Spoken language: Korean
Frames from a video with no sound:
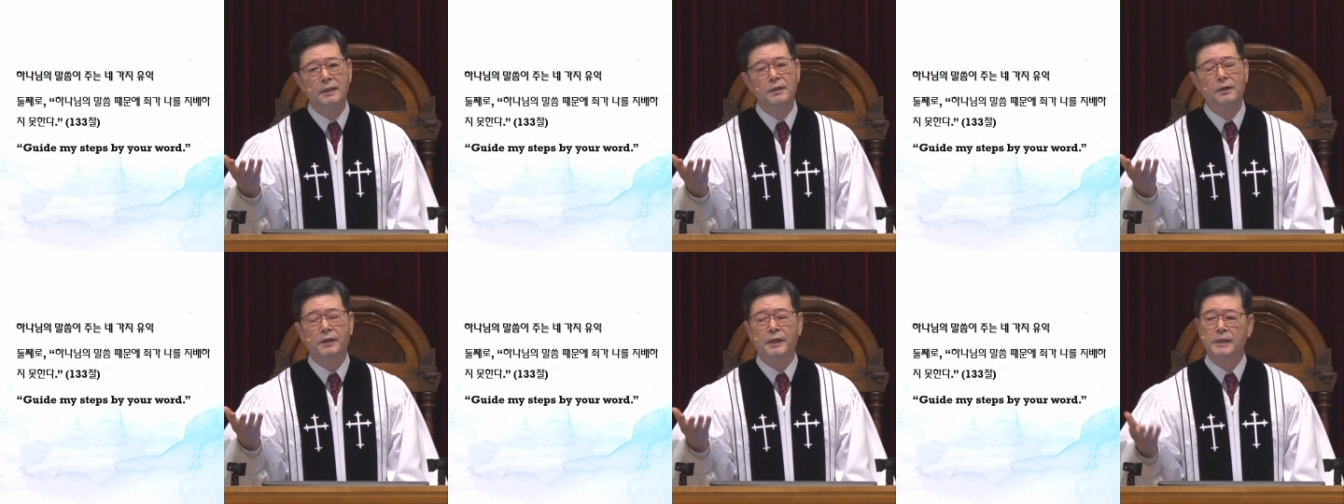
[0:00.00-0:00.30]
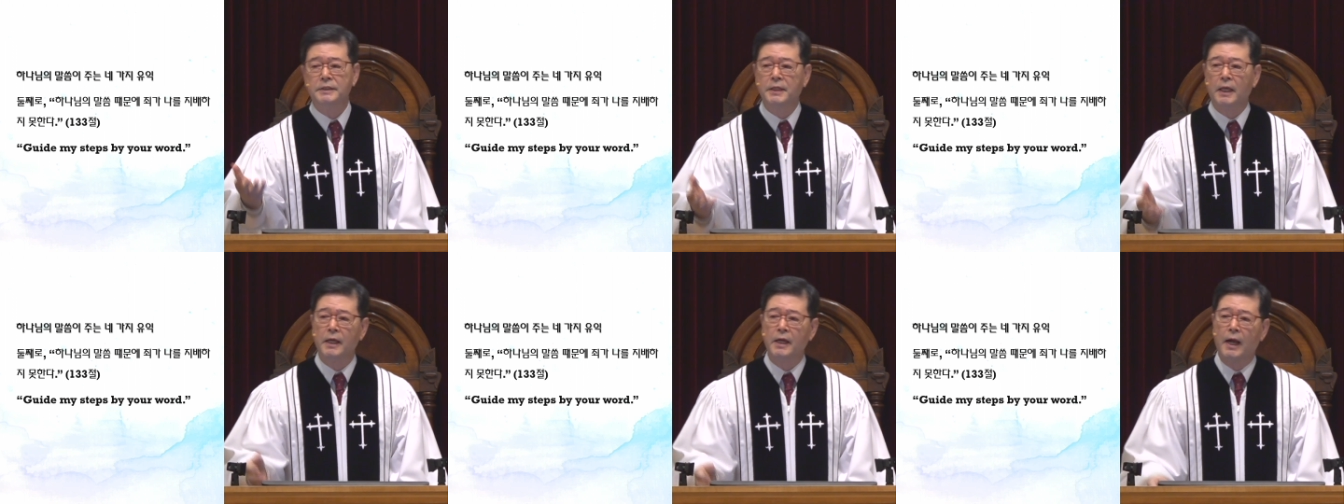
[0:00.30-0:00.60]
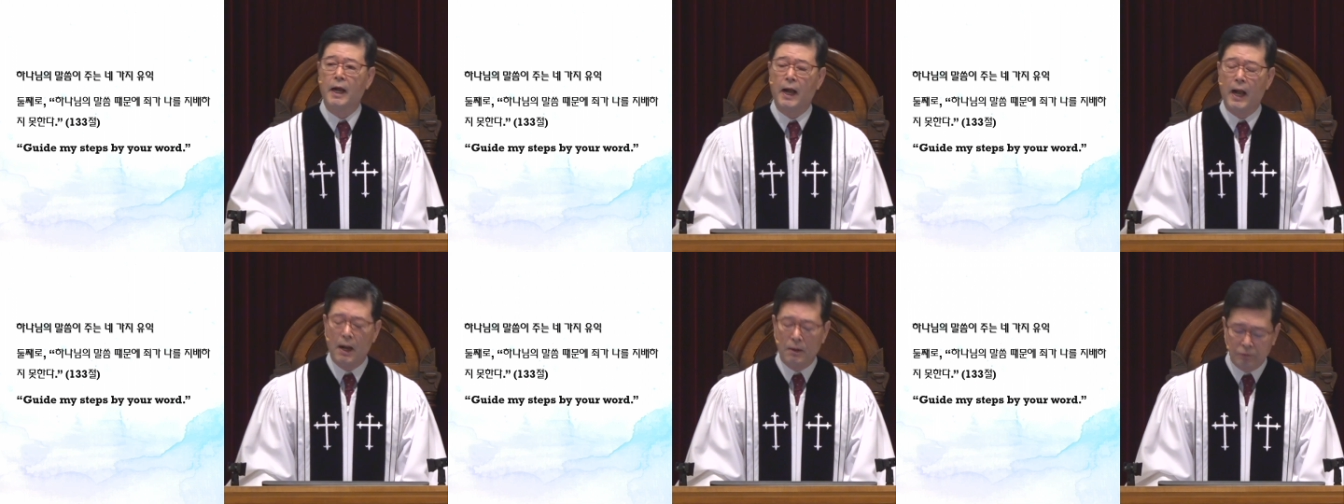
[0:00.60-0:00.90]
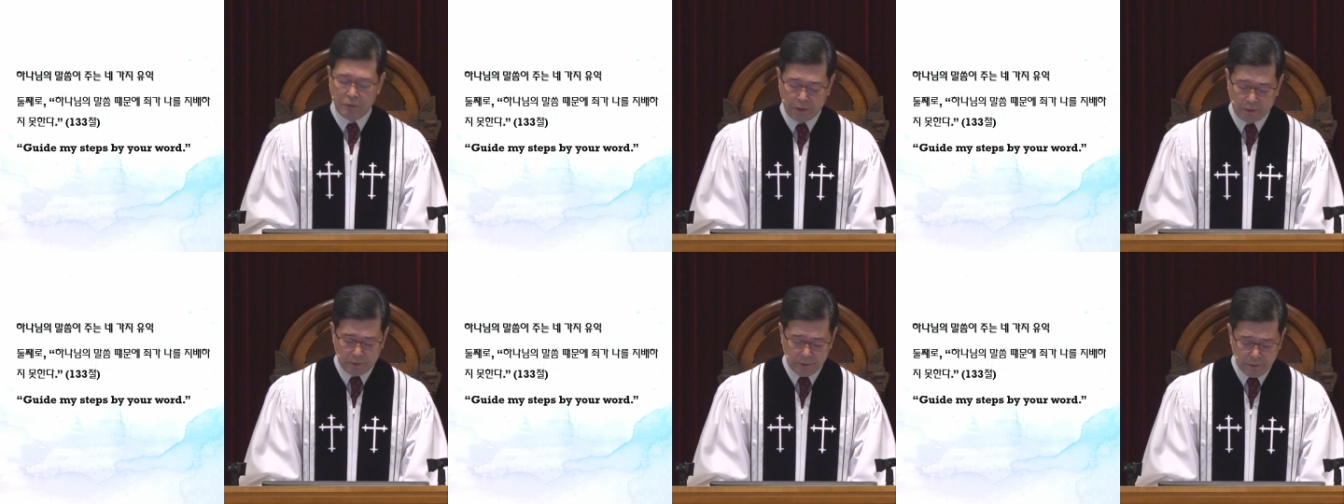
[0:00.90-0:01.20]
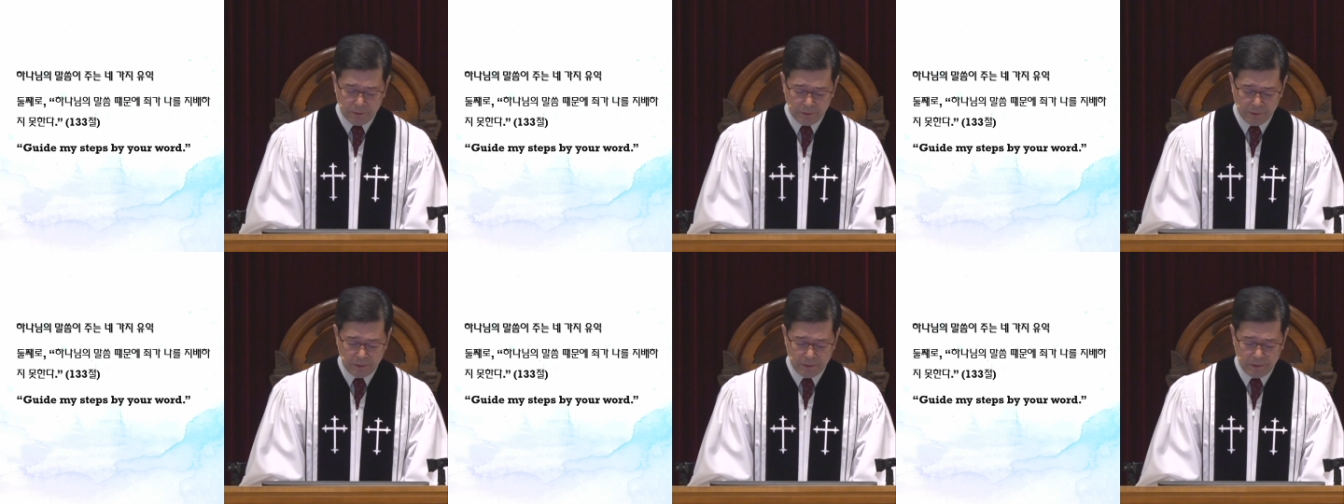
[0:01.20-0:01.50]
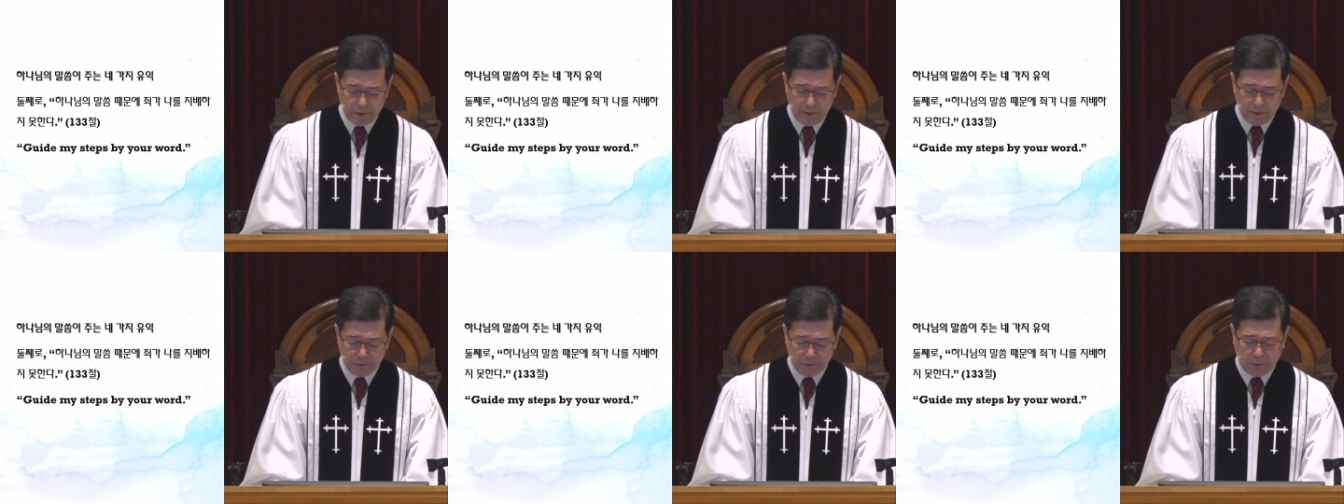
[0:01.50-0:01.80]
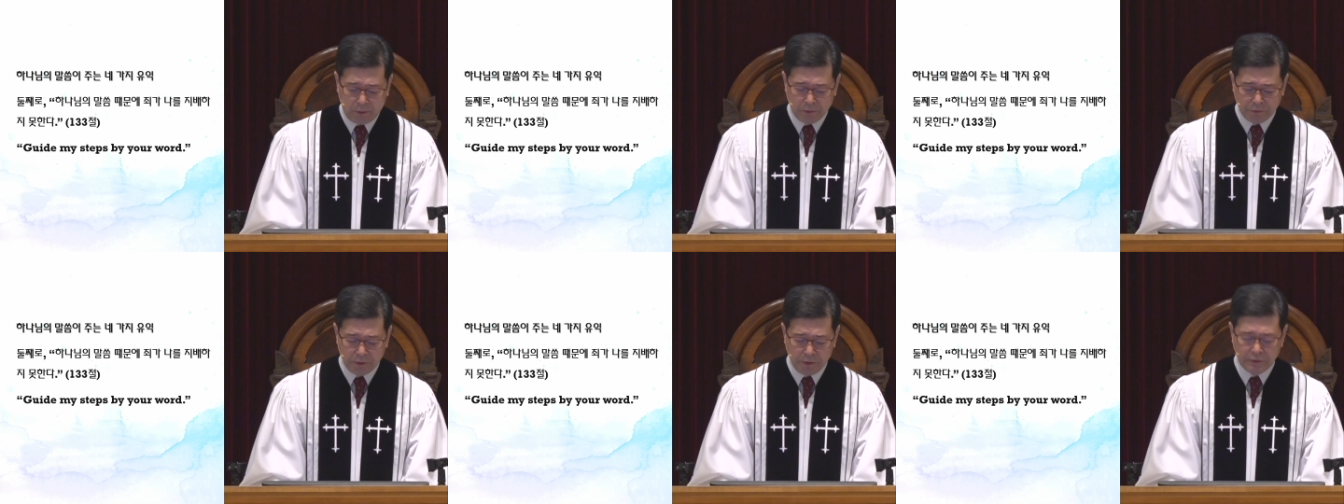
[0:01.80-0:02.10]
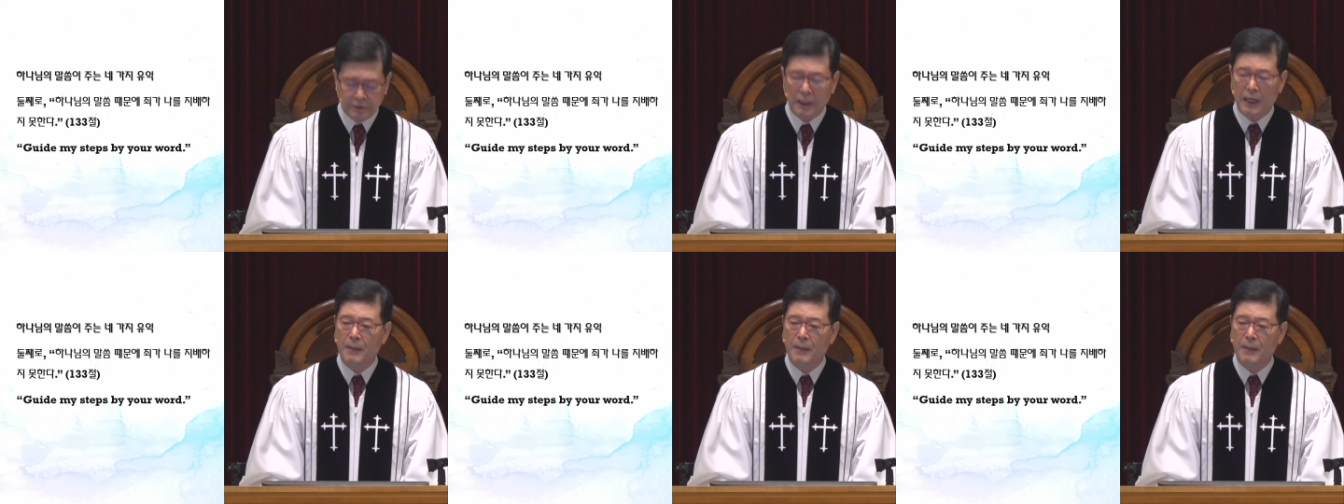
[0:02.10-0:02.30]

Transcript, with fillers: 이렇게 생각하고요. 또 어떤